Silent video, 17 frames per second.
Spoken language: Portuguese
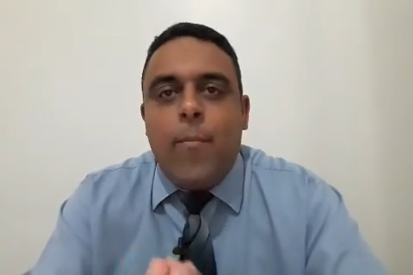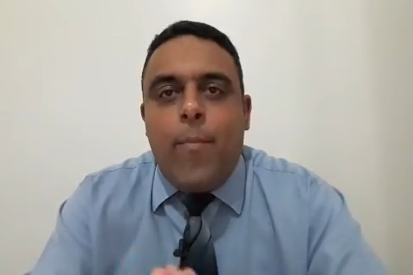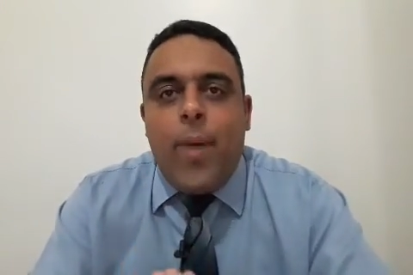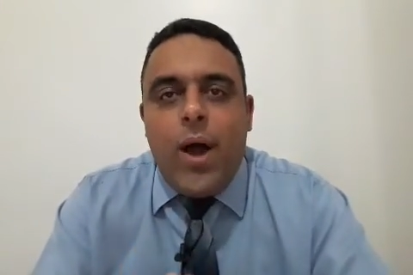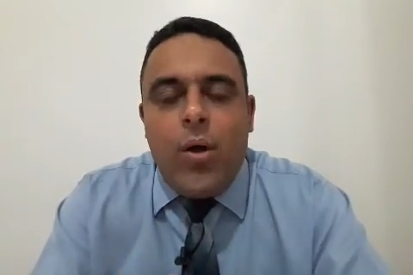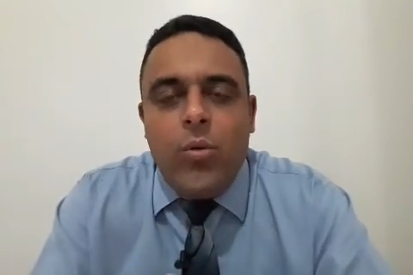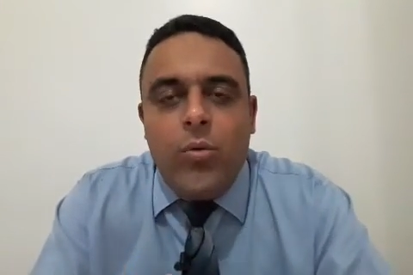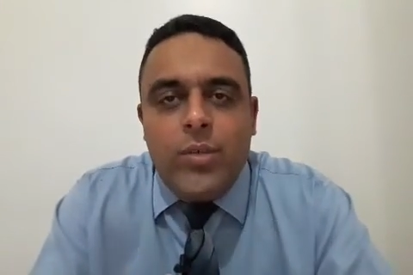
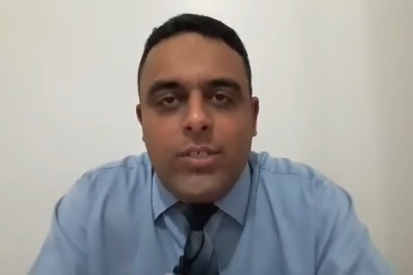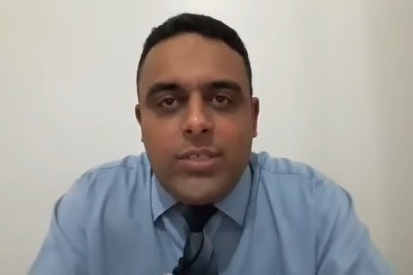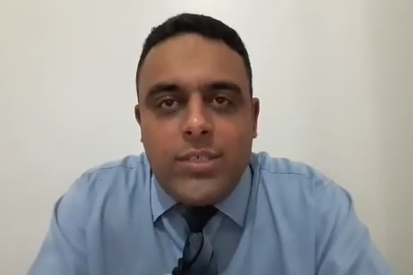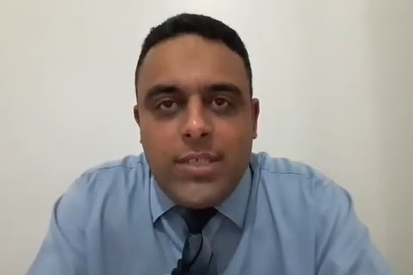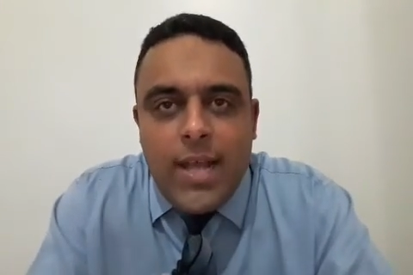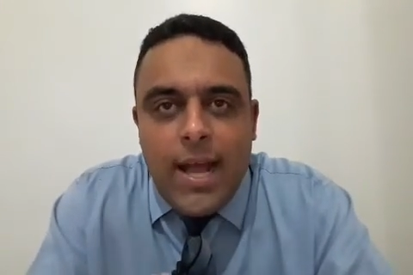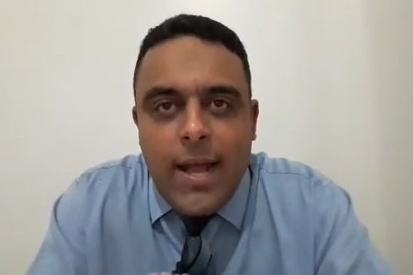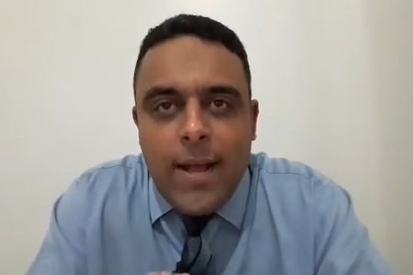Paulo
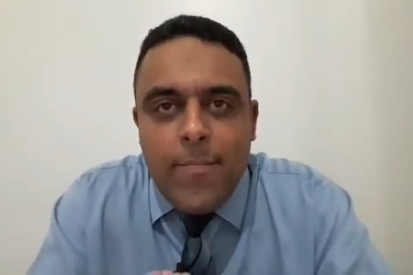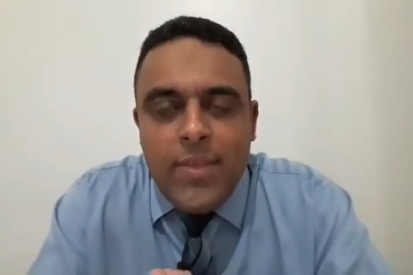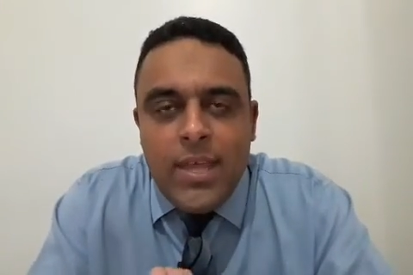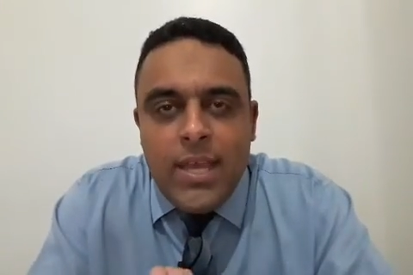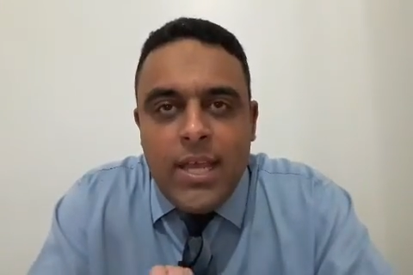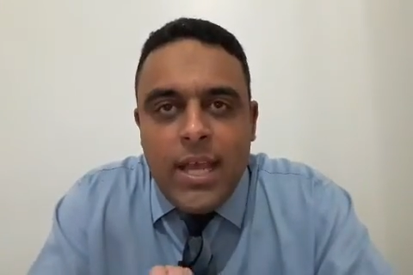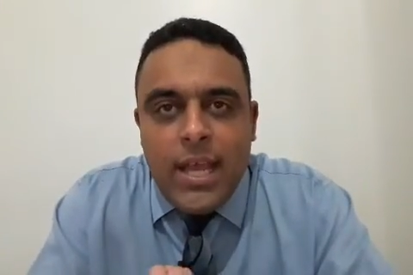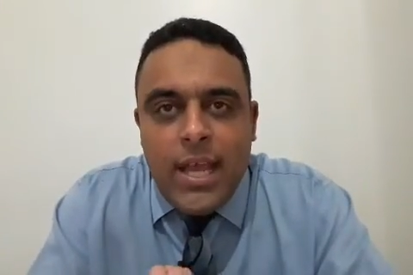
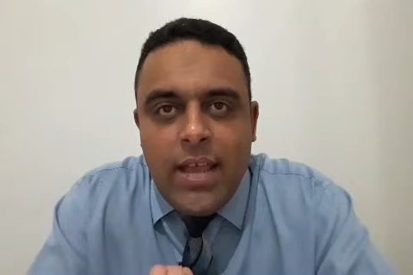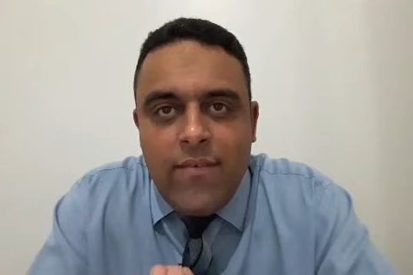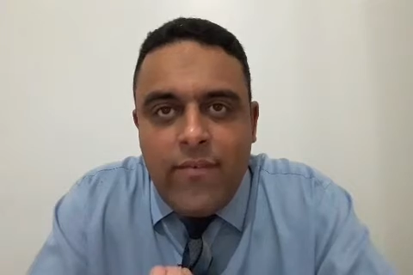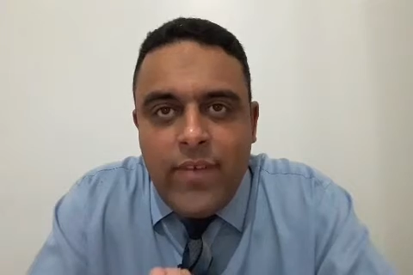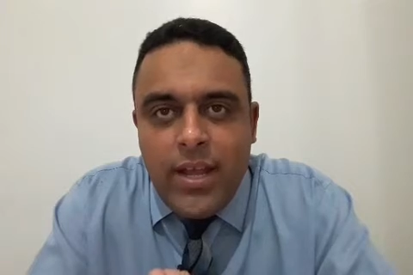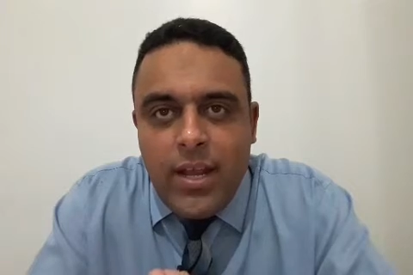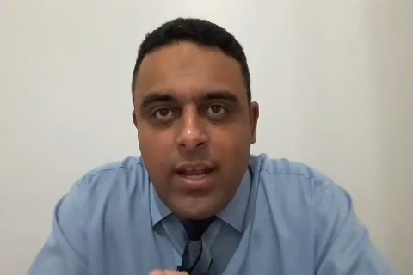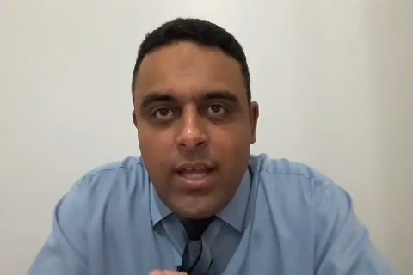está
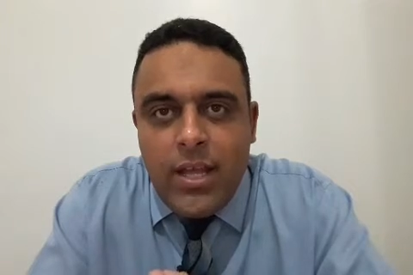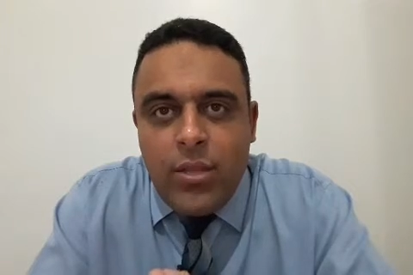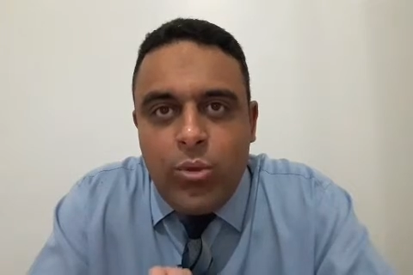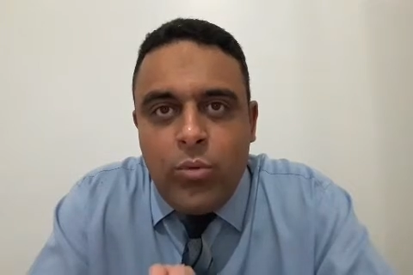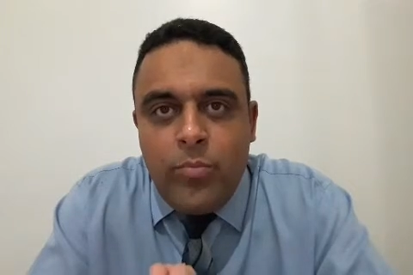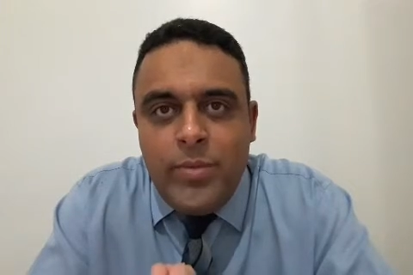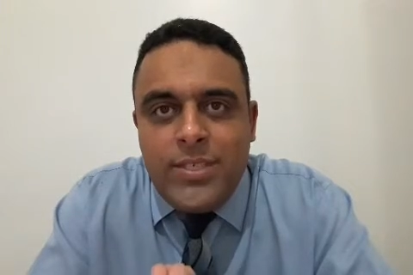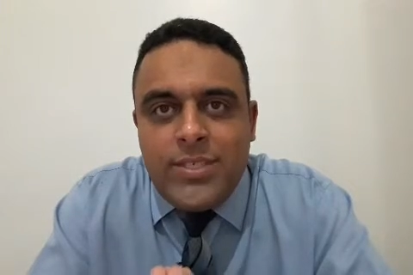
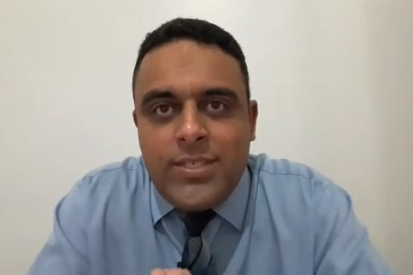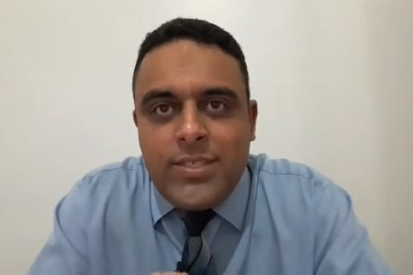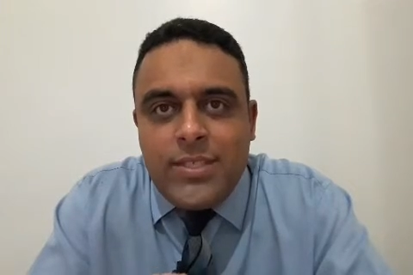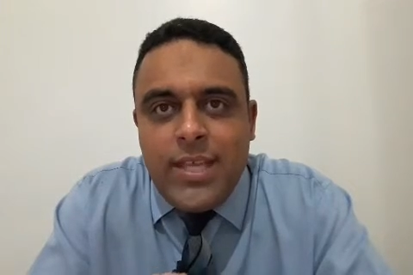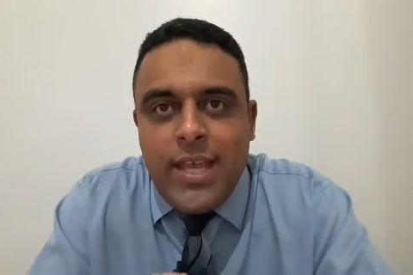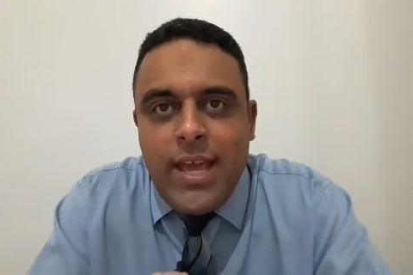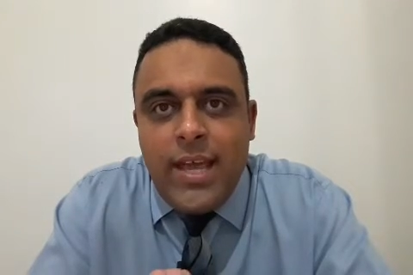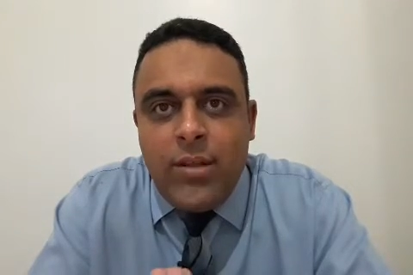revelando o
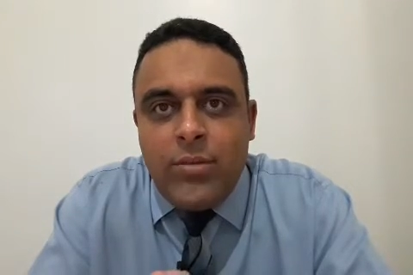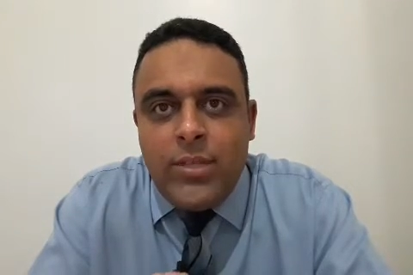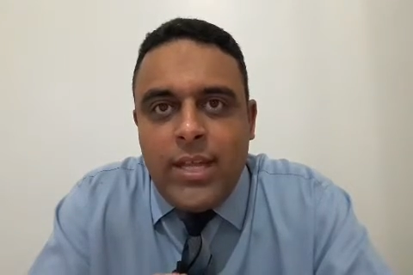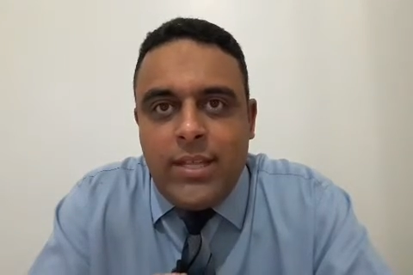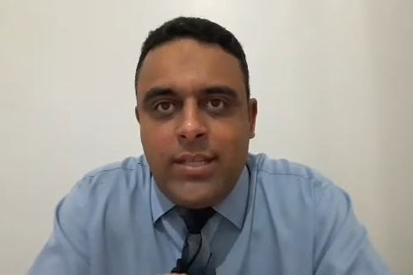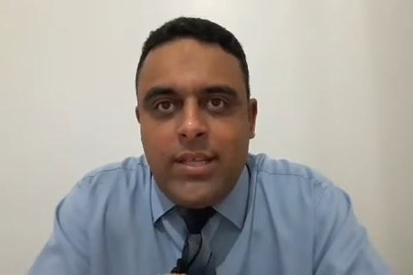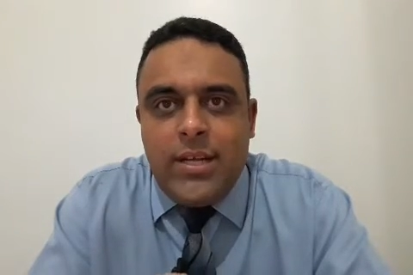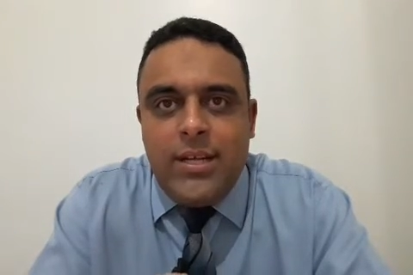mistério
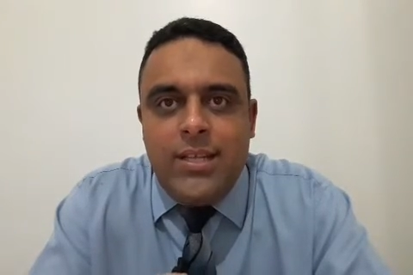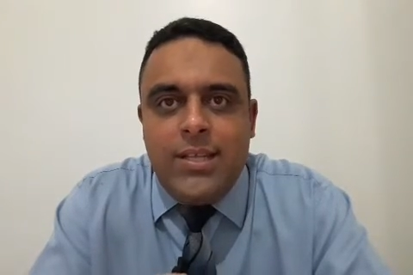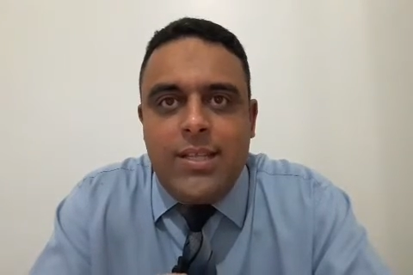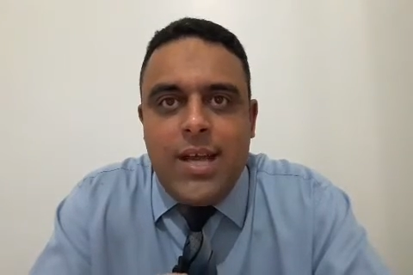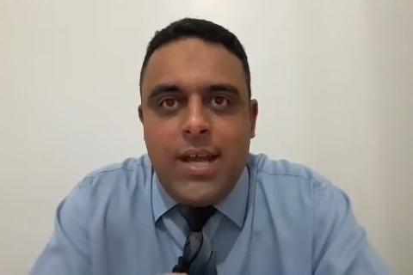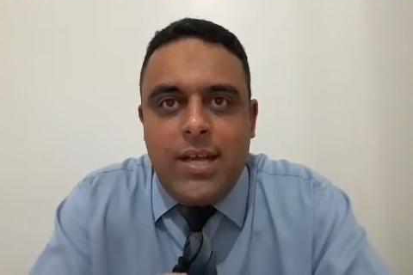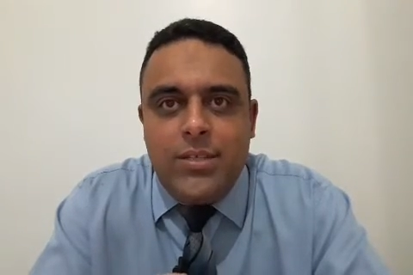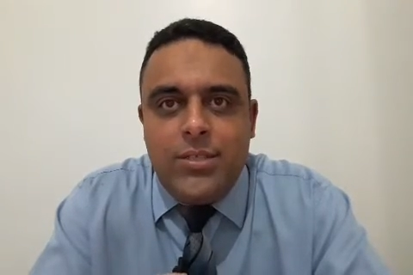da
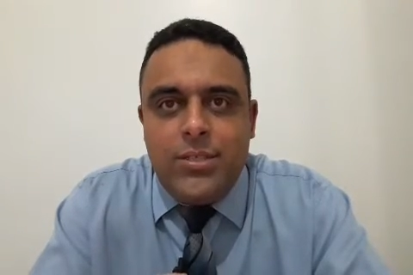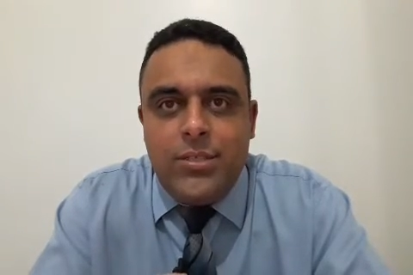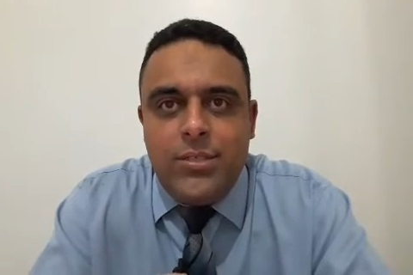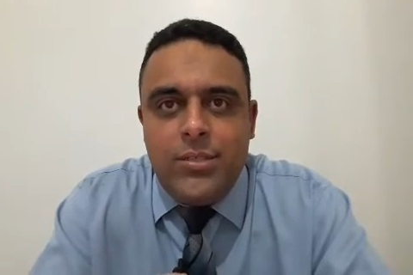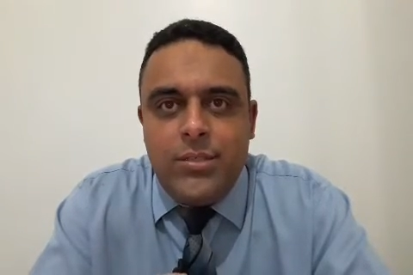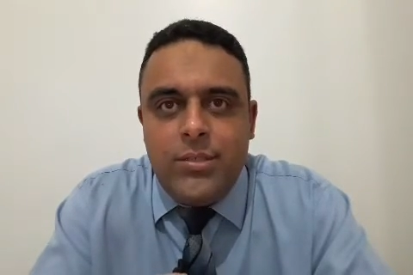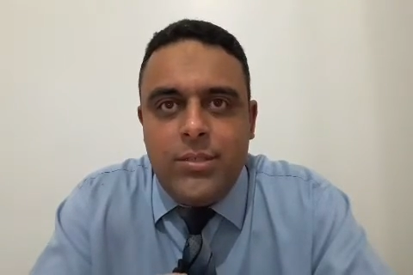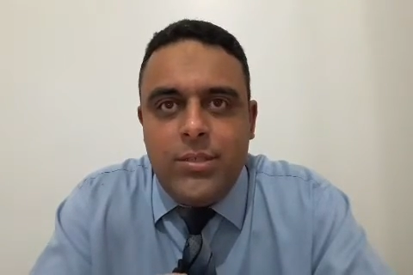eternidade.